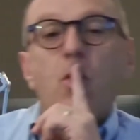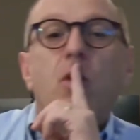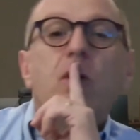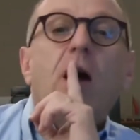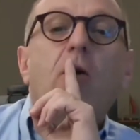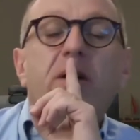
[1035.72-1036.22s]

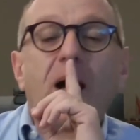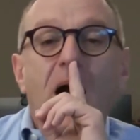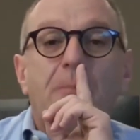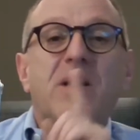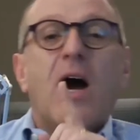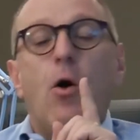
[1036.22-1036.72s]
und
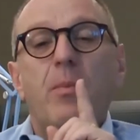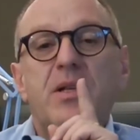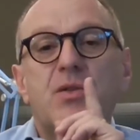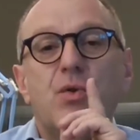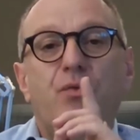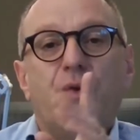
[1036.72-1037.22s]
auch am
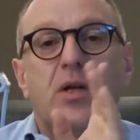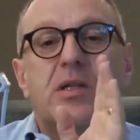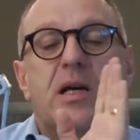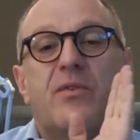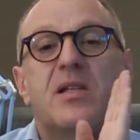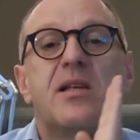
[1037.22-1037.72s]
Gaumen
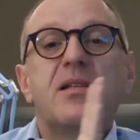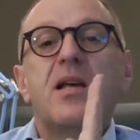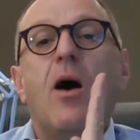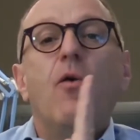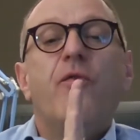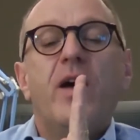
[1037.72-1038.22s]
sofort etwas sehr,
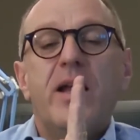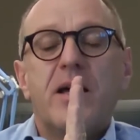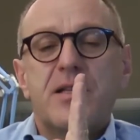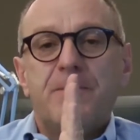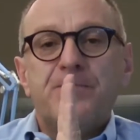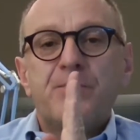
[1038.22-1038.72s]
sehr
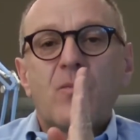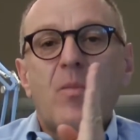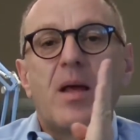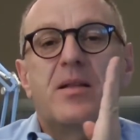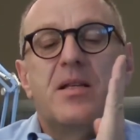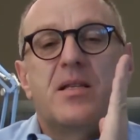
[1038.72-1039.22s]
Auffälliges,
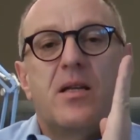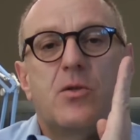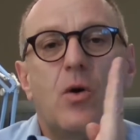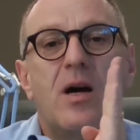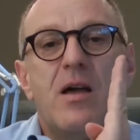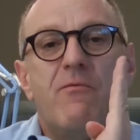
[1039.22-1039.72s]
diese
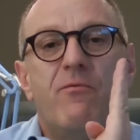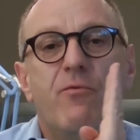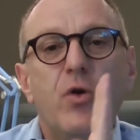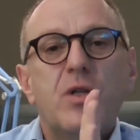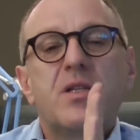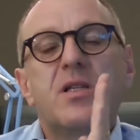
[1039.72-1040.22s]
doch
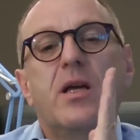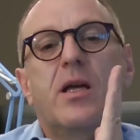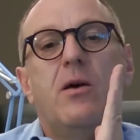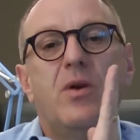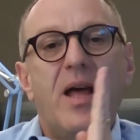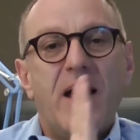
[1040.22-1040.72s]

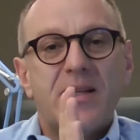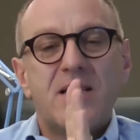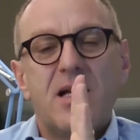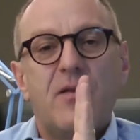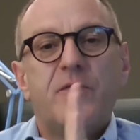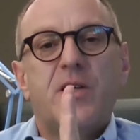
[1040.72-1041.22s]
würzige und
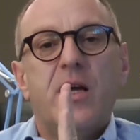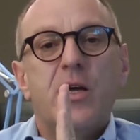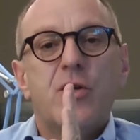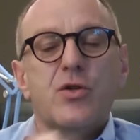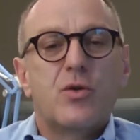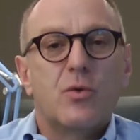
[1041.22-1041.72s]
herzhafte
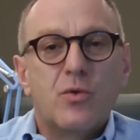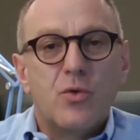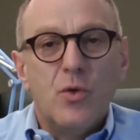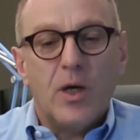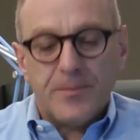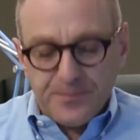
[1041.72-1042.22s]

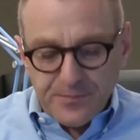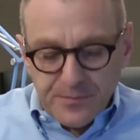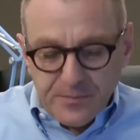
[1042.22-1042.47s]
Struktur.